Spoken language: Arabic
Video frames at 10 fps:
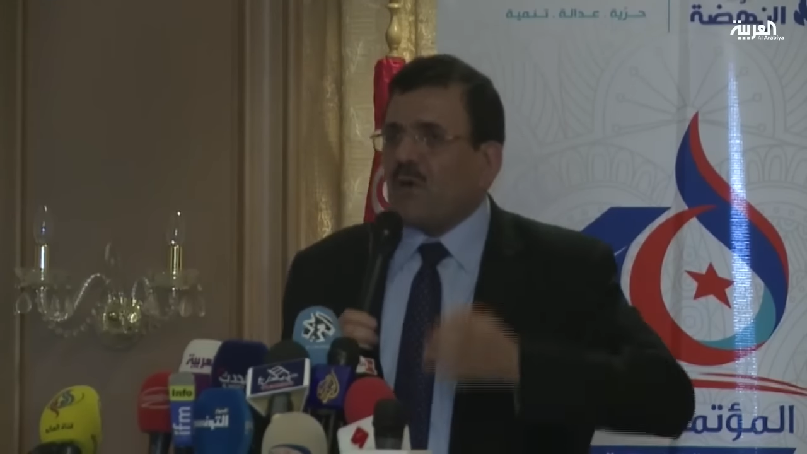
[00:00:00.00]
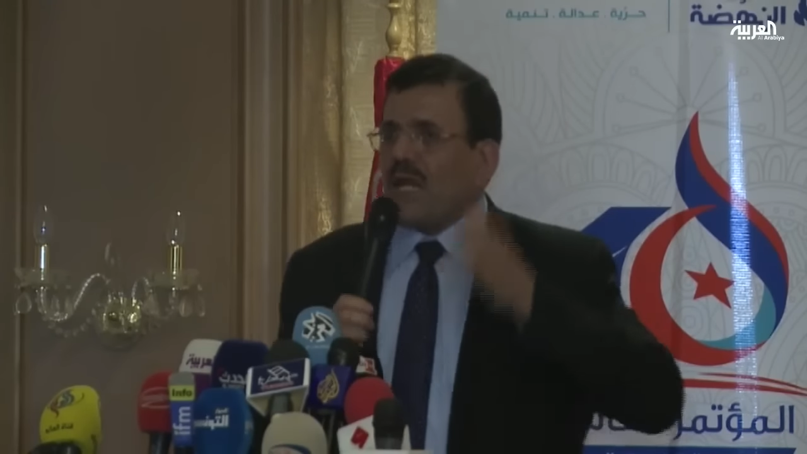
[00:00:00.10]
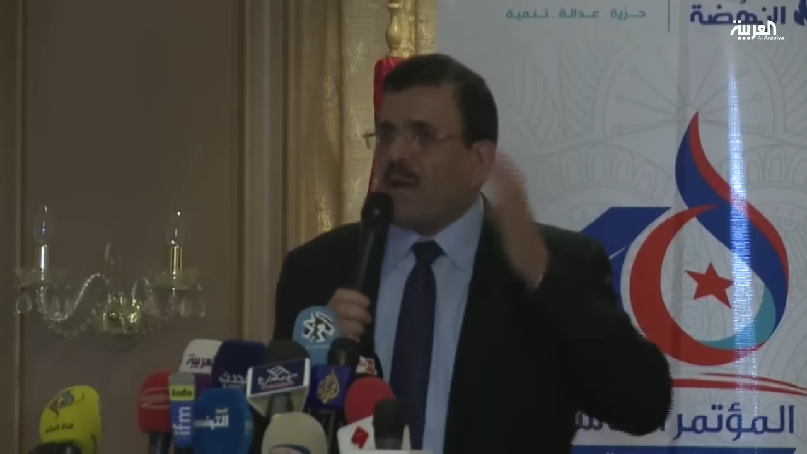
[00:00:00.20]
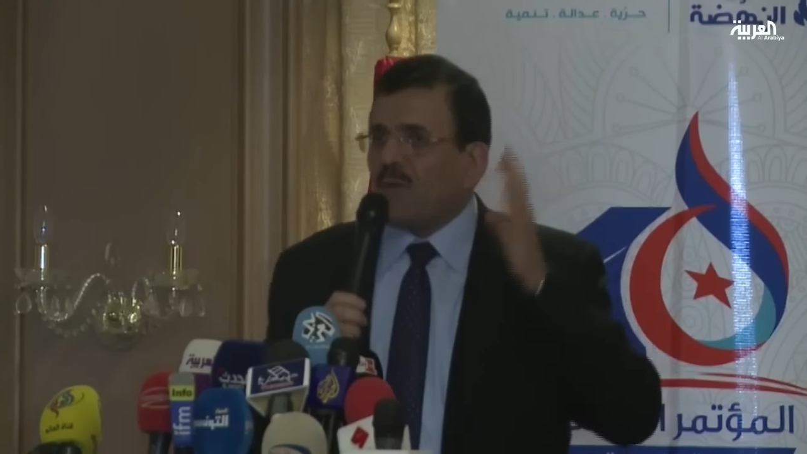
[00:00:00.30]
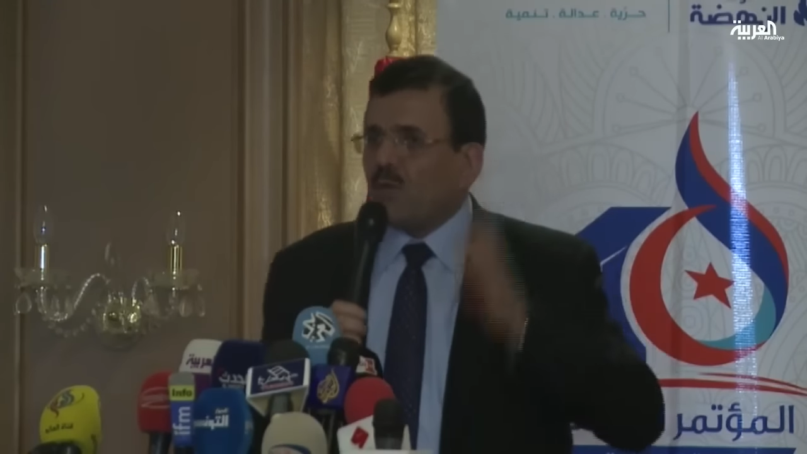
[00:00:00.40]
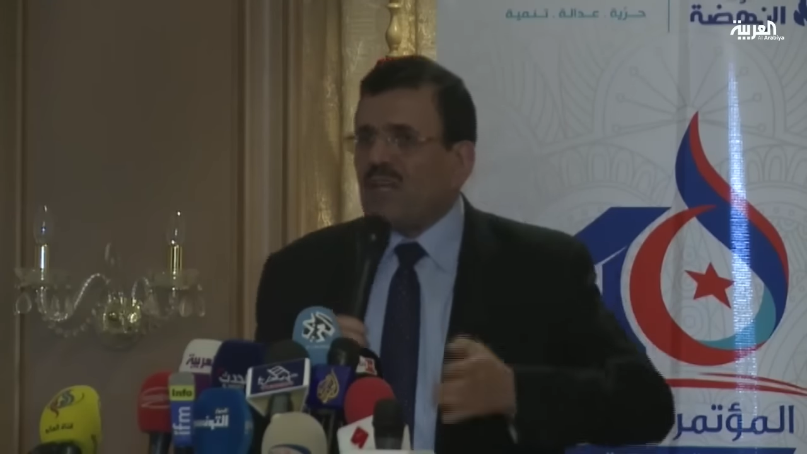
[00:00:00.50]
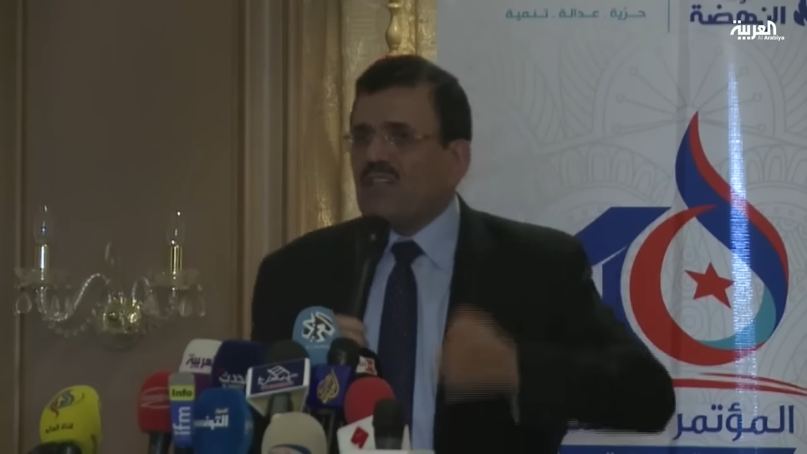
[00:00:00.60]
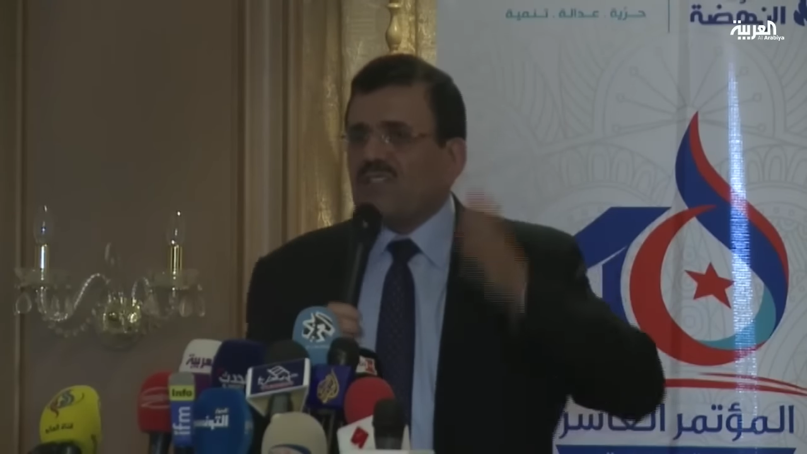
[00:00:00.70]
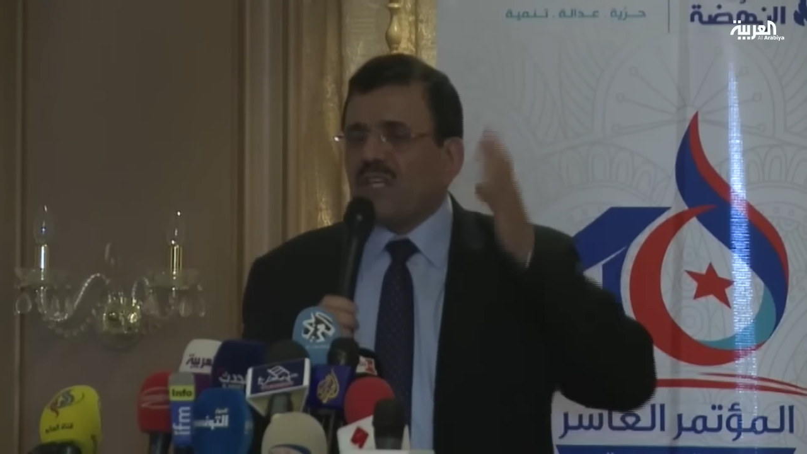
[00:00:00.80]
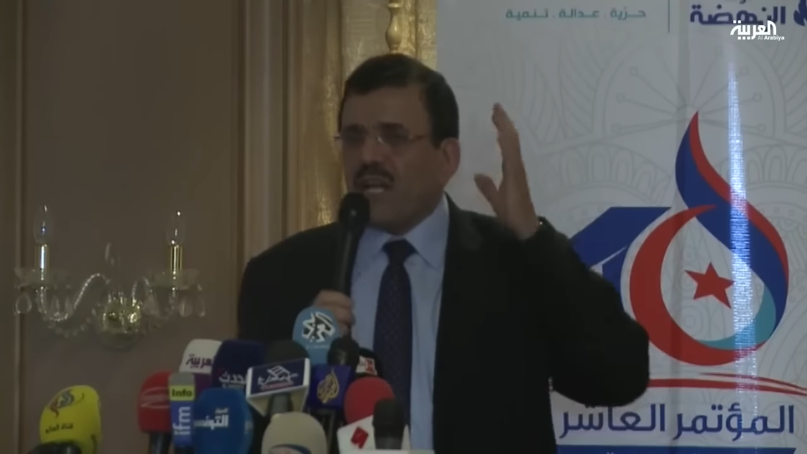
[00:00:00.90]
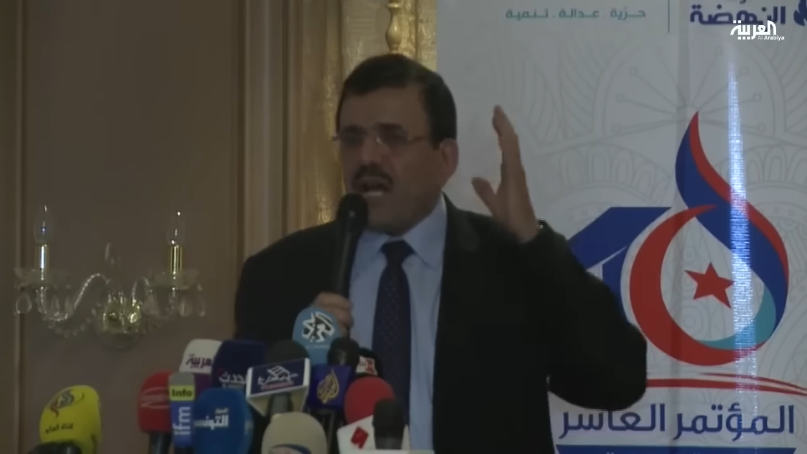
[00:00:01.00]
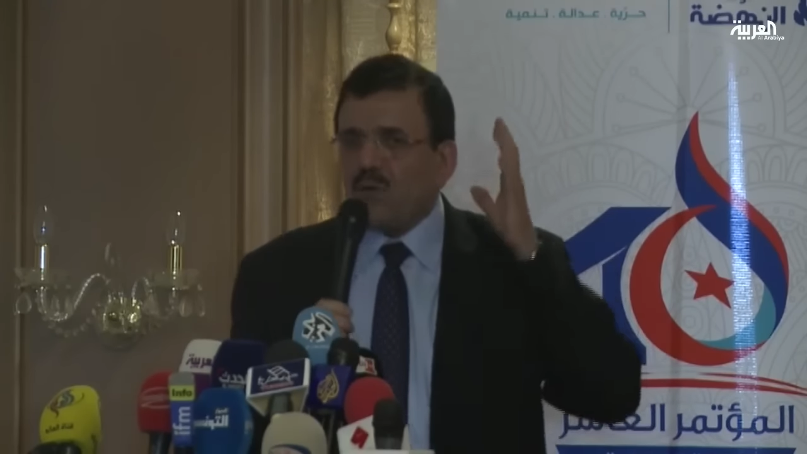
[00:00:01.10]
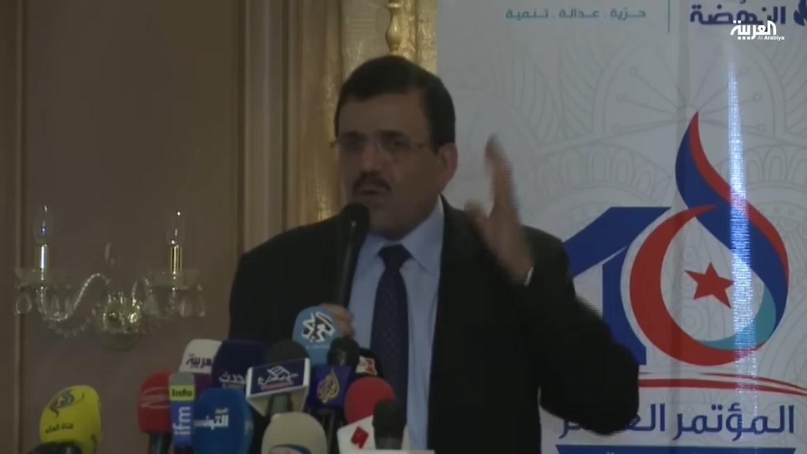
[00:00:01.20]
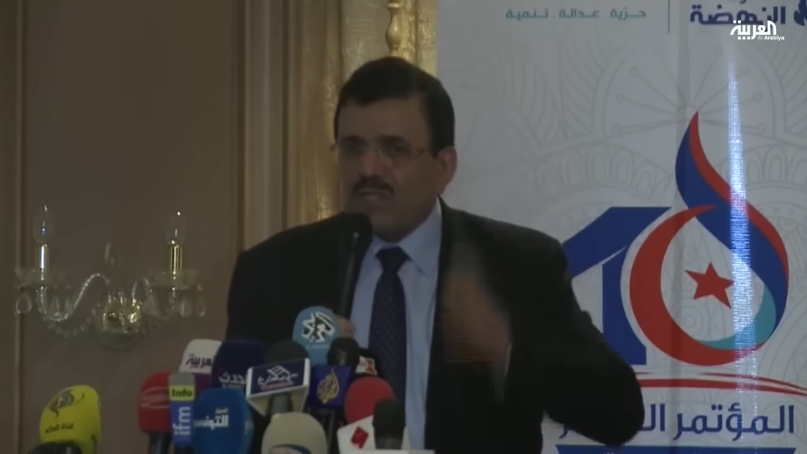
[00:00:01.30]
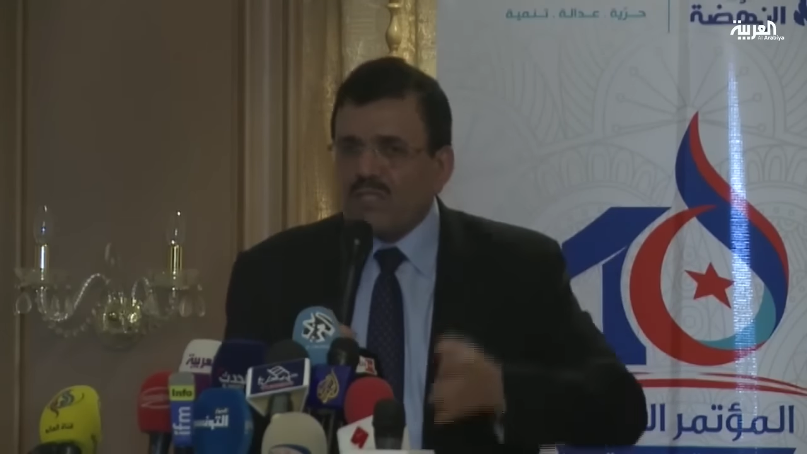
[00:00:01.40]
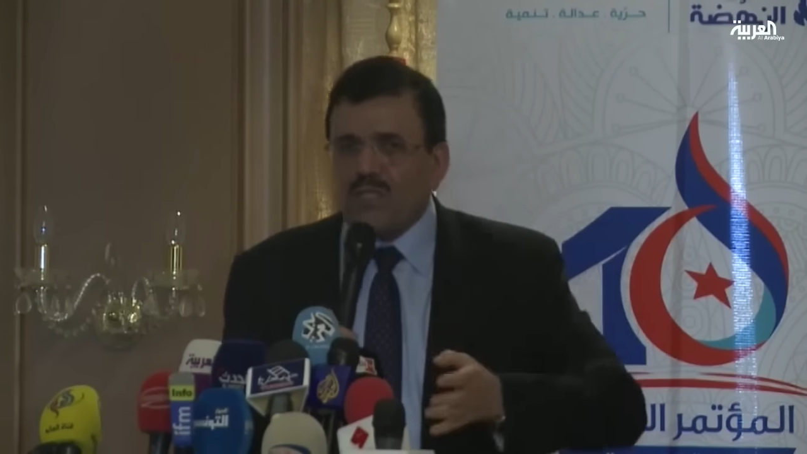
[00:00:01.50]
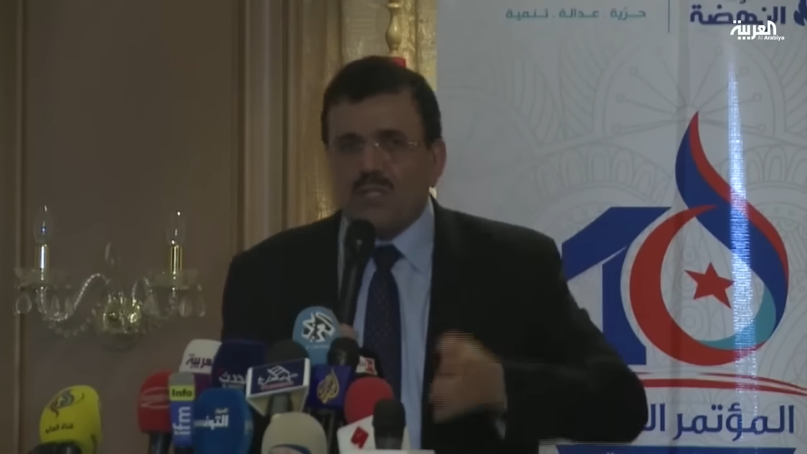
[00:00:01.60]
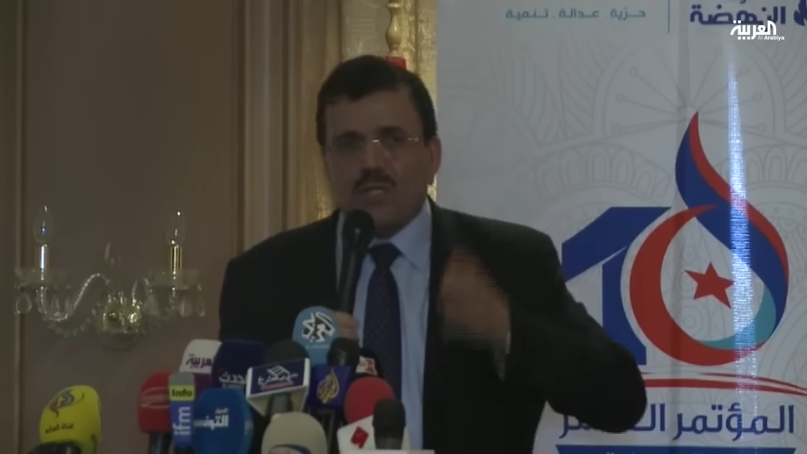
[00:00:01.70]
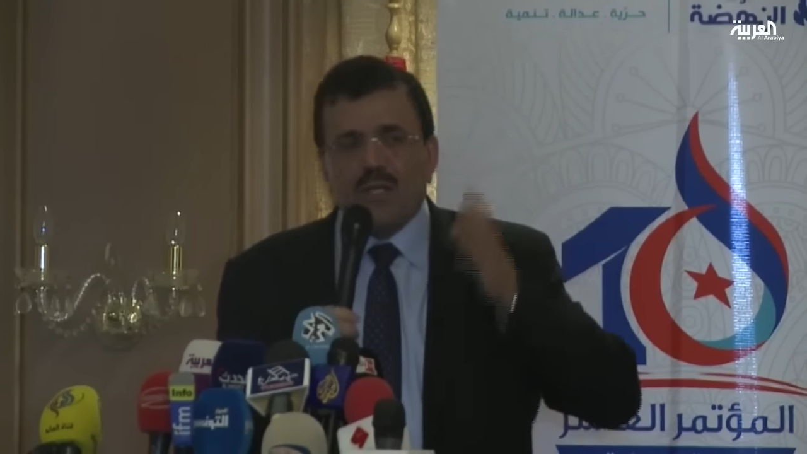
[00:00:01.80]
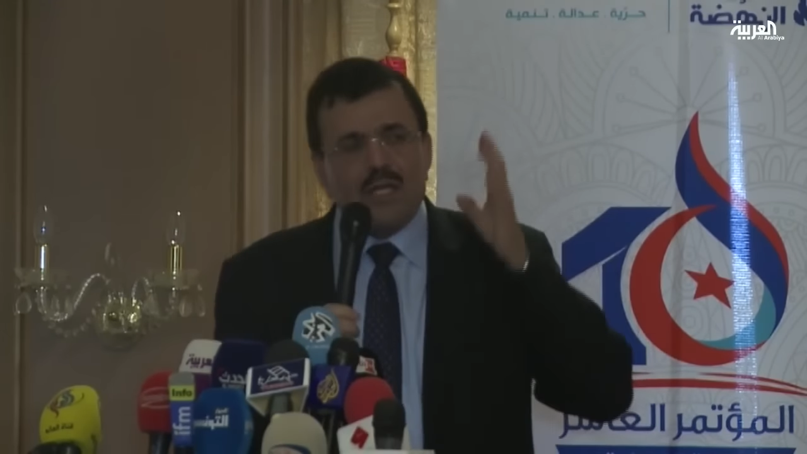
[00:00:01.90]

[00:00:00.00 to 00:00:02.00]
والأمن والاستقرار وتسيير